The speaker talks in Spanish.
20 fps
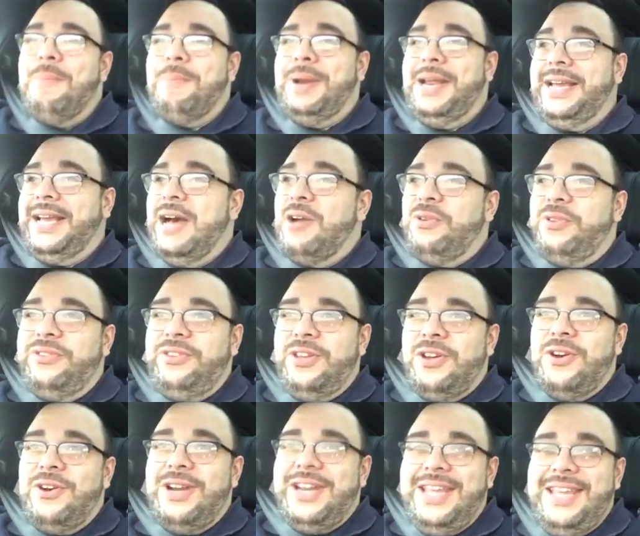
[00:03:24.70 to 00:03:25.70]

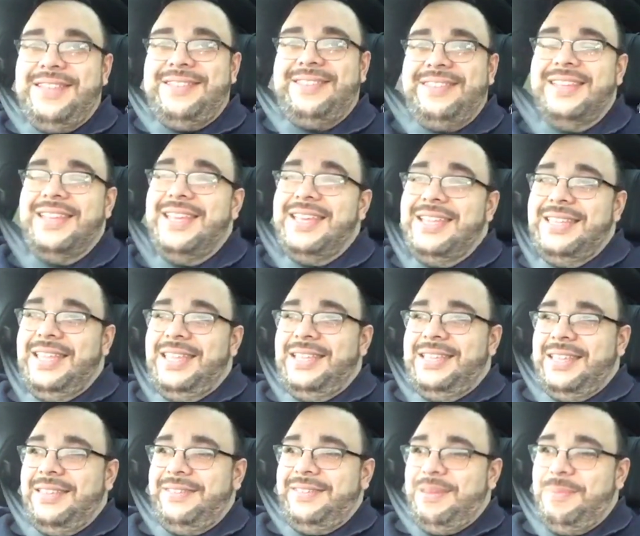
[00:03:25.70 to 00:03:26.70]
precauciones de
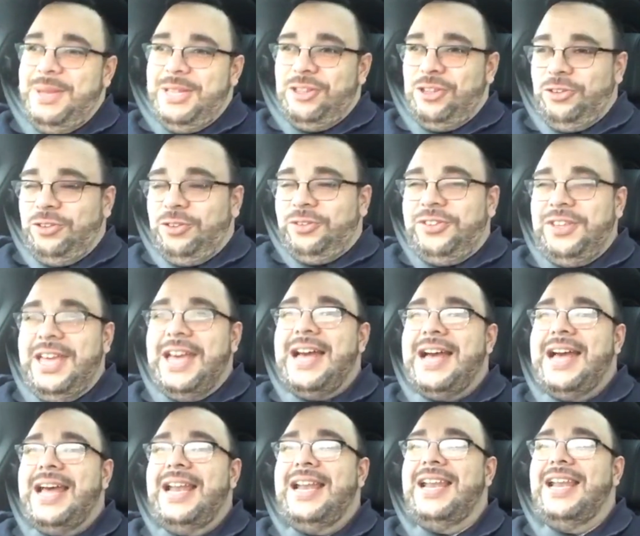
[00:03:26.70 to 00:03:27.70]
distanciamiento
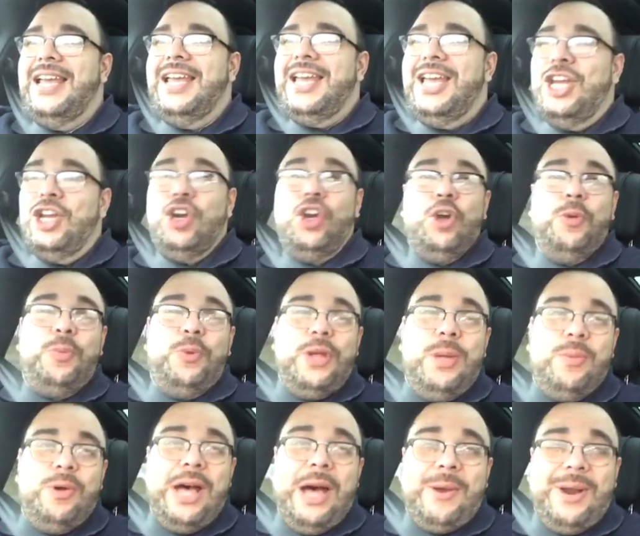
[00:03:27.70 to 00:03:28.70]
social, no nos
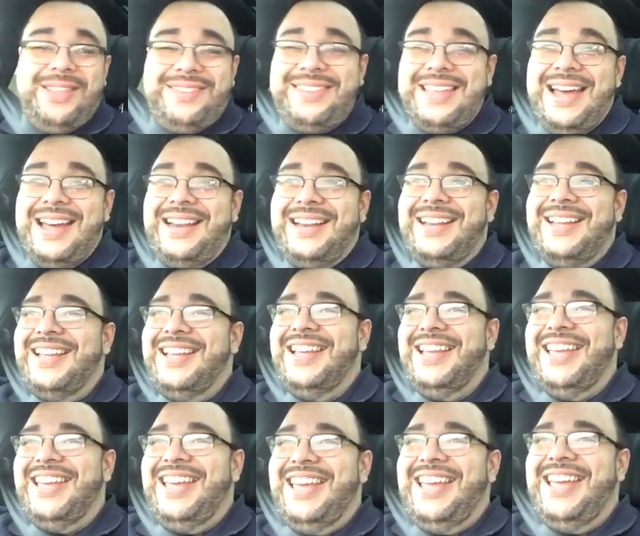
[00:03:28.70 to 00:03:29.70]
podemos abrazar,
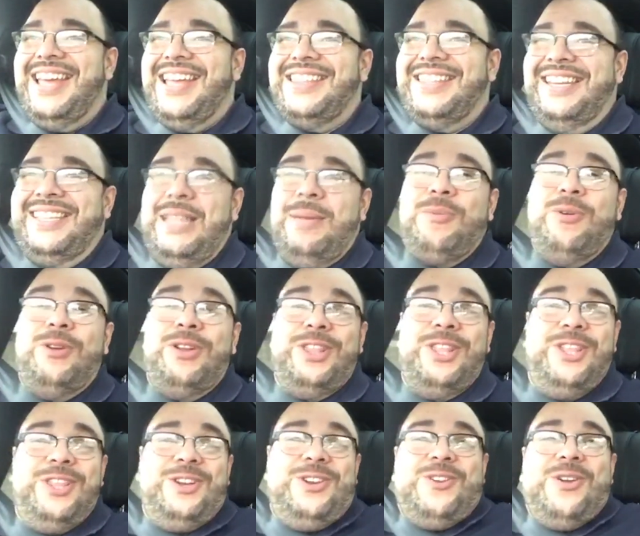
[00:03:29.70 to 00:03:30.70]
eh, tratamos
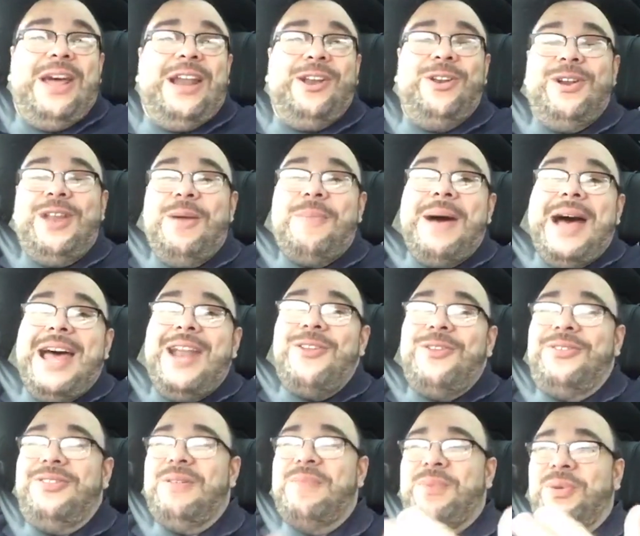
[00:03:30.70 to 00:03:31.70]
de no darnos la
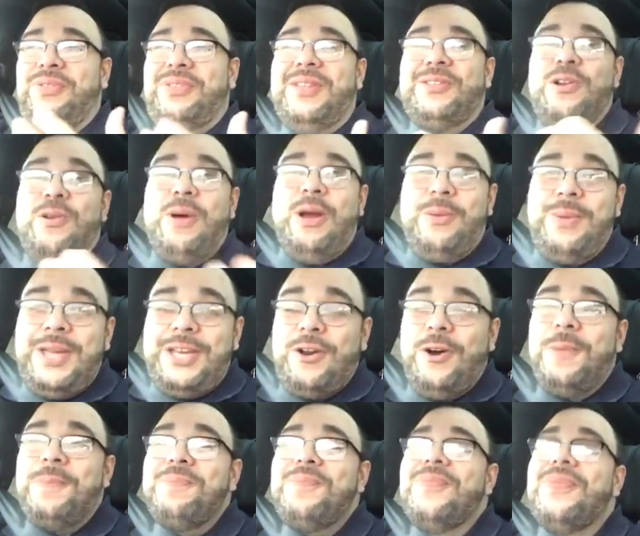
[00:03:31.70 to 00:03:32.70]
mano, siempre usando el
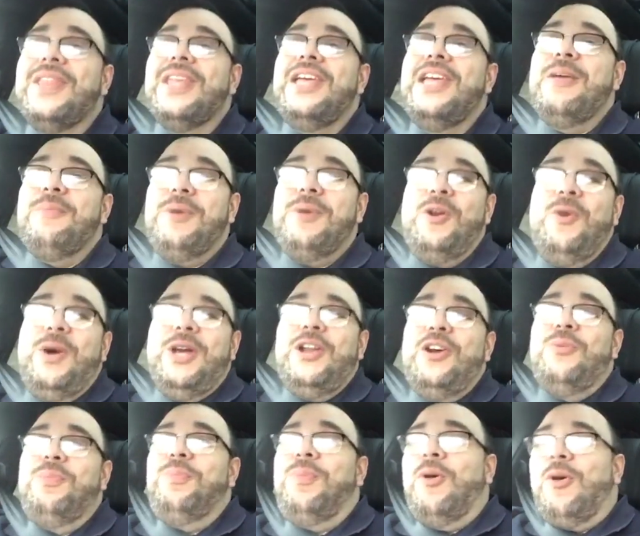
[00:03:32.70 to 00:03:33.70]
barbijo, pero
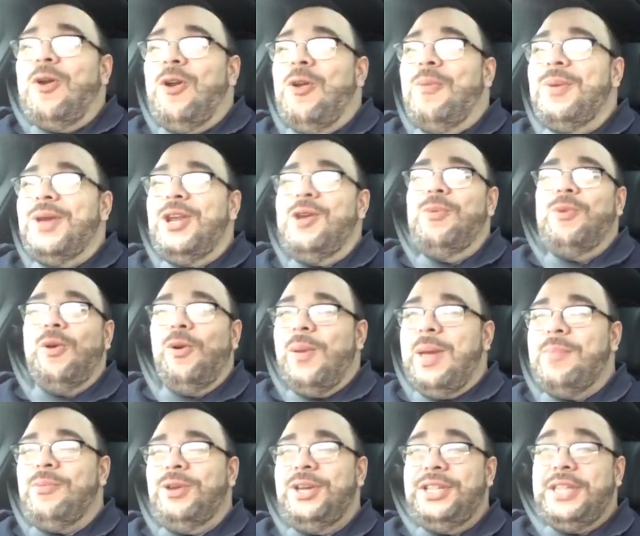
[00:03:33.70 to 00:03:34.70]
bueno, por lo menos
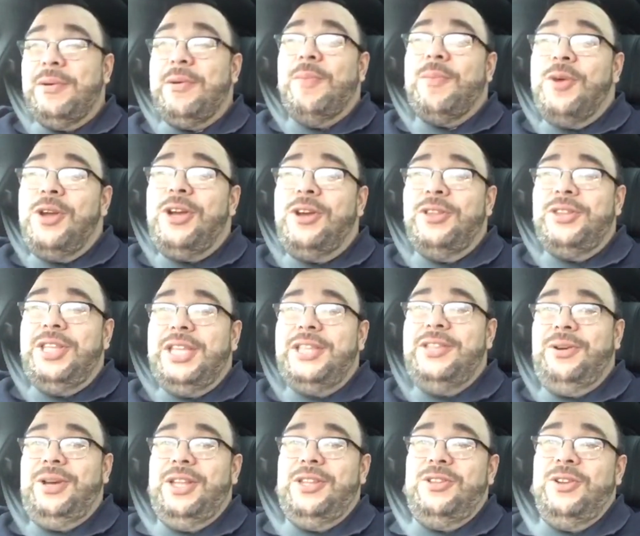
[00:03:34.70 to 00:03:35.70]
volvemos y estamos muy
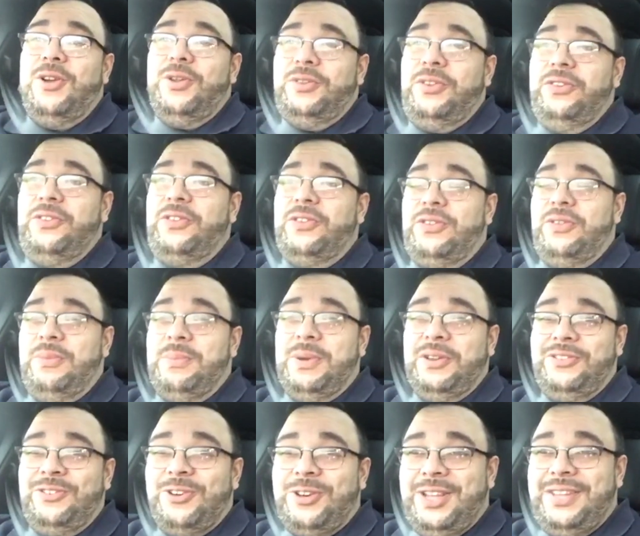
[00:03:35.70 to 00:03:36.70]
contentos que todos esos
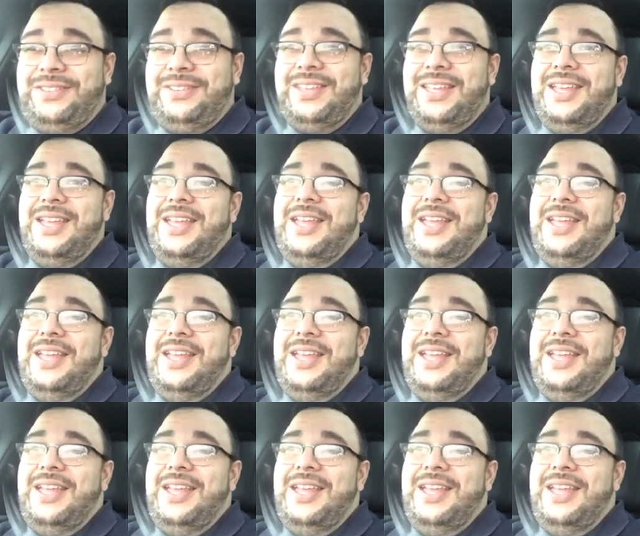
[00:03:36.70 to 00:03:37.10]
inversores